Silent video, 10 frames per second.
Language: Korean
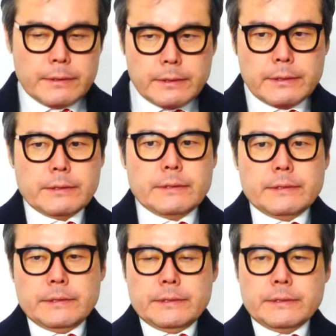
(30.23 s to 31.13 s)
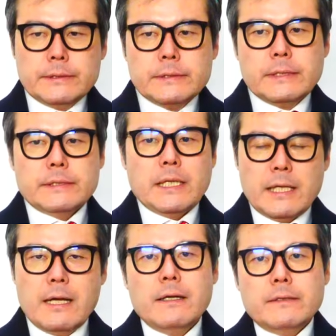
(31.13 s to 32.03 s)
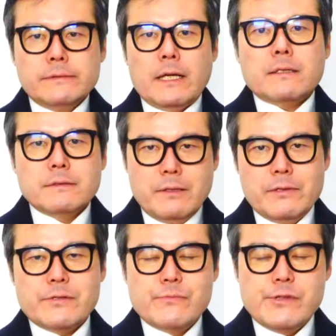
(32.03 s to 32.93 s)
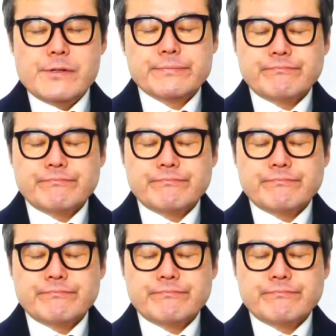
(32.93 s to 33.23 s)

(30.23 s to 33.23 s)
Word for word: 어, 세달 딱 남았습니다.